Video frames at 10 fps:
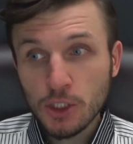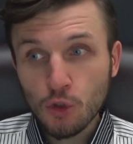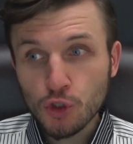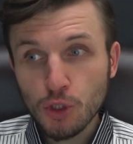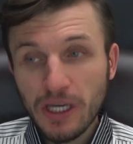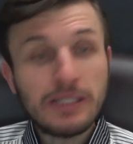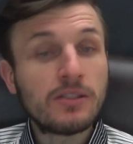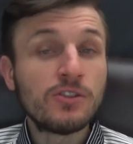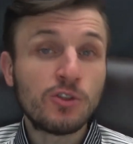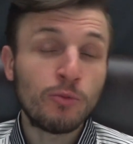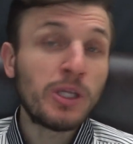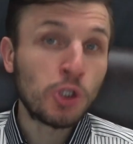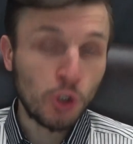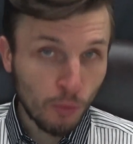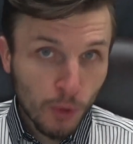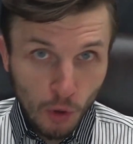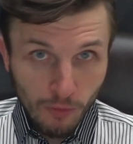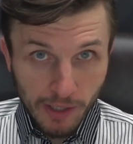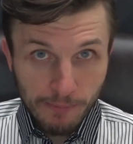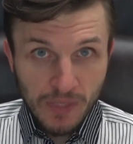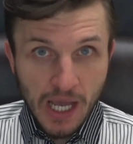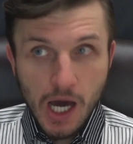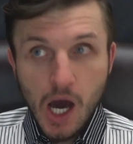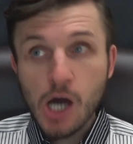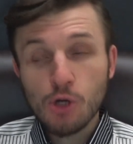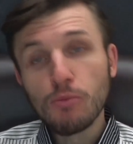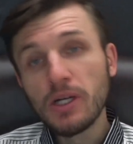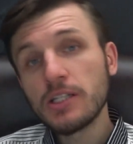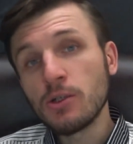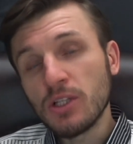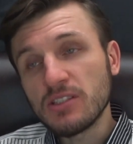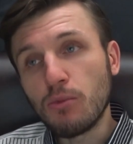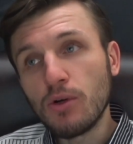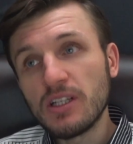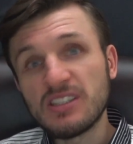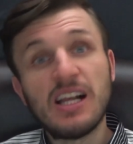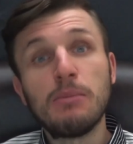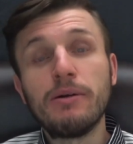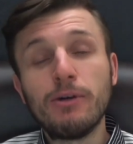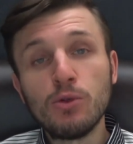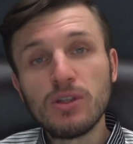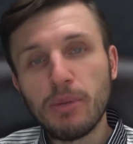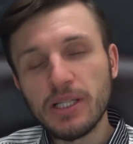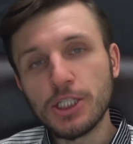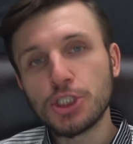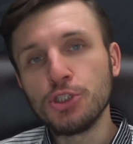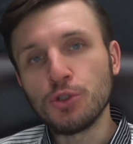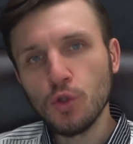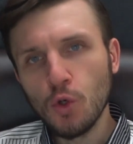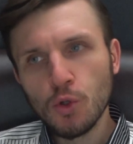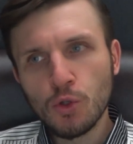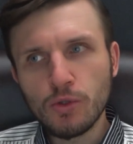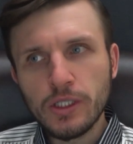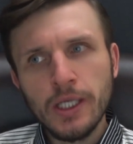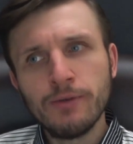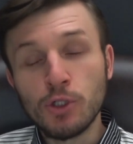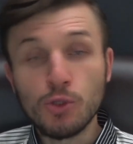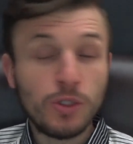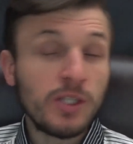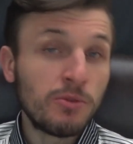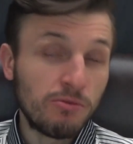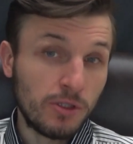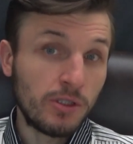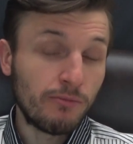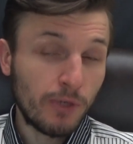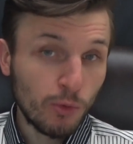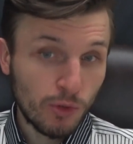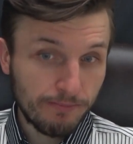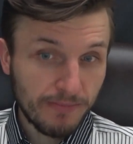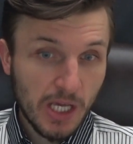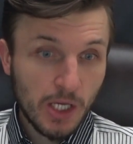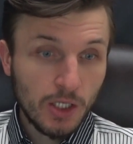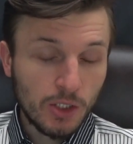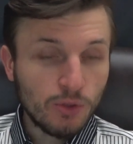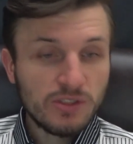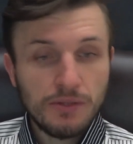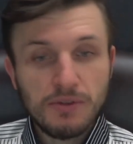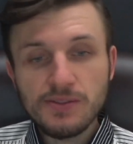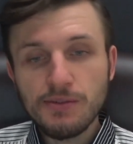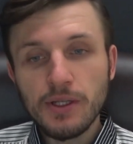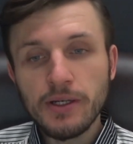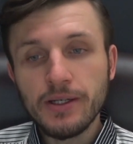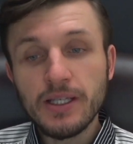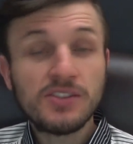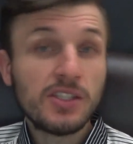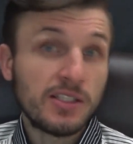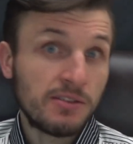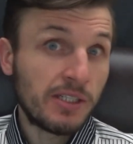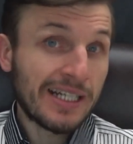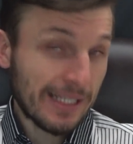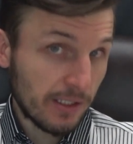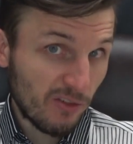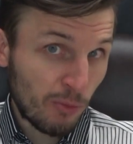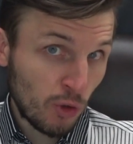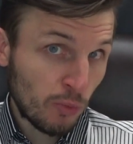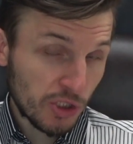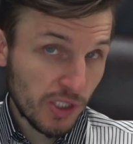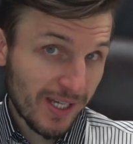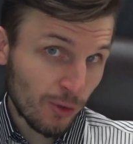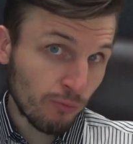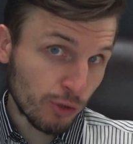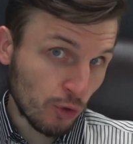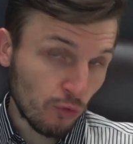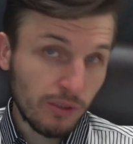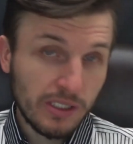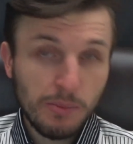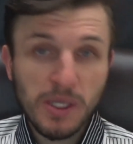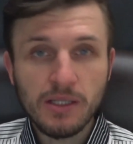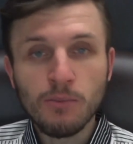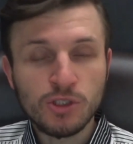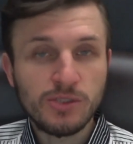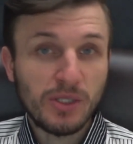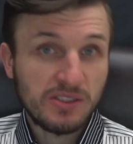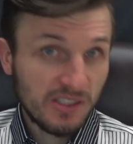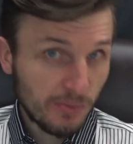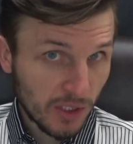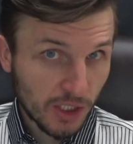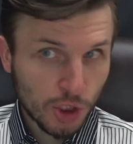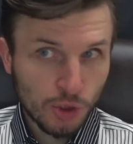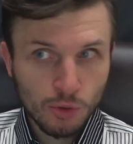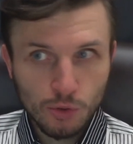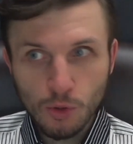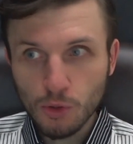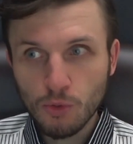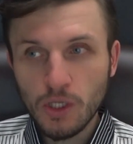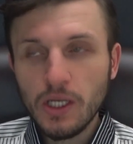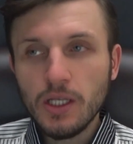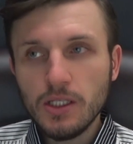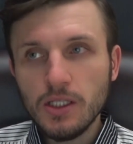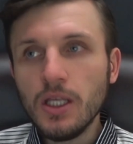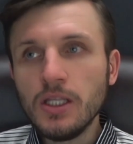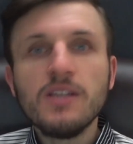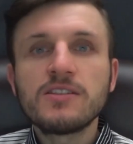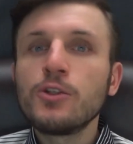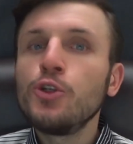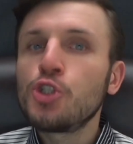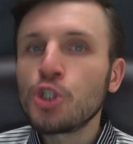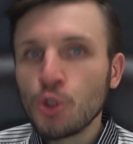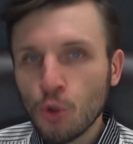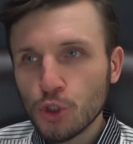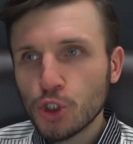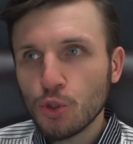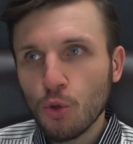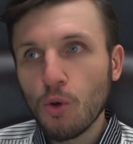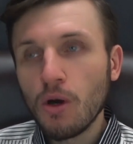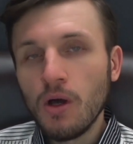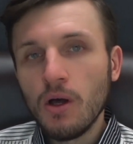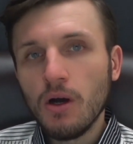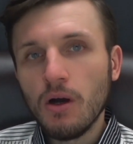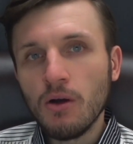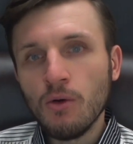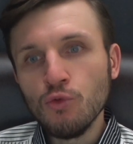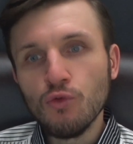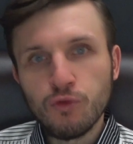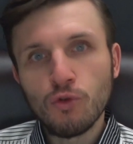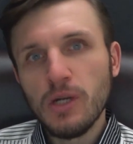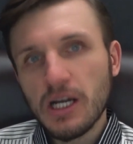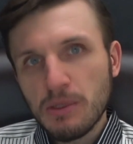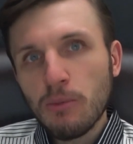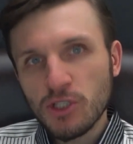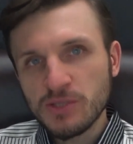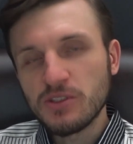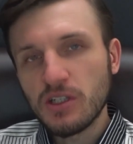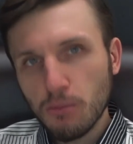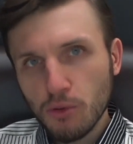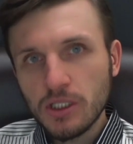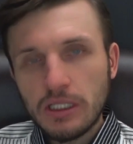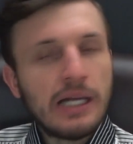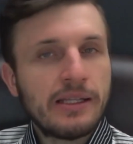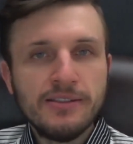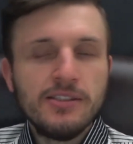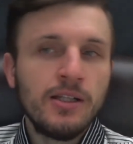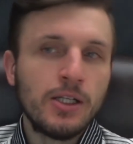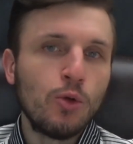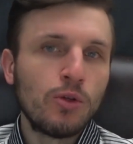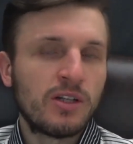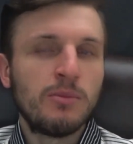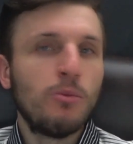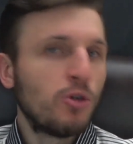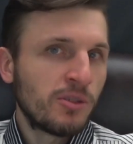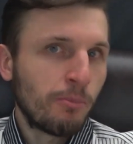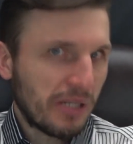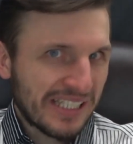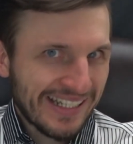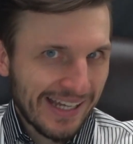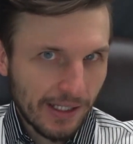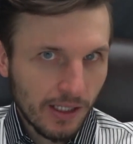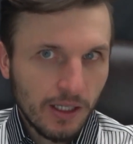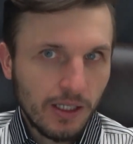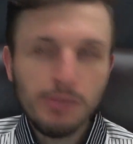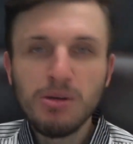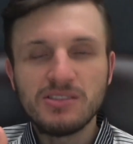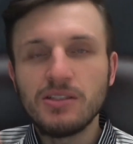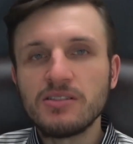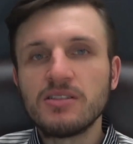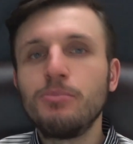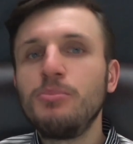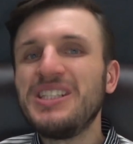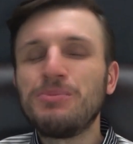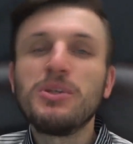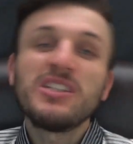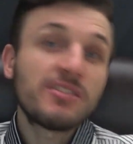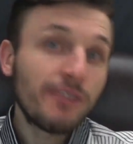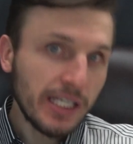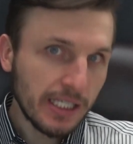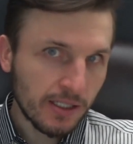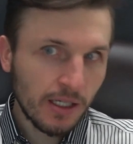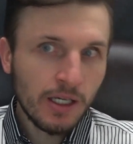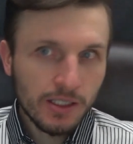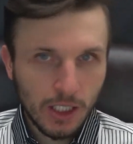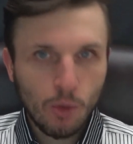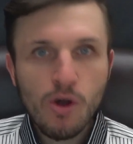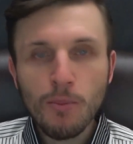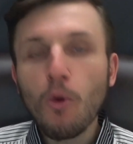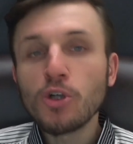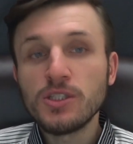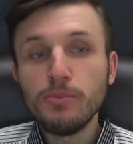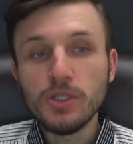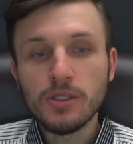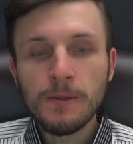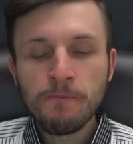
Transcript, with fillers: то, что этот инструмент рублевый. А рубль это у нас более слабая валюта по отношению к доллару, к евро и другим твердым валютам. Ну и, соответственно, я всегда своих клиентов предупреждаю о том, что рубль, ребята, может просесть по отношению к доллару, и не исключено, что а, ну, в рублях мы можем заработать, да, относительно доллара мы можем потерять, либо остаться при, при своих. Такое может быть.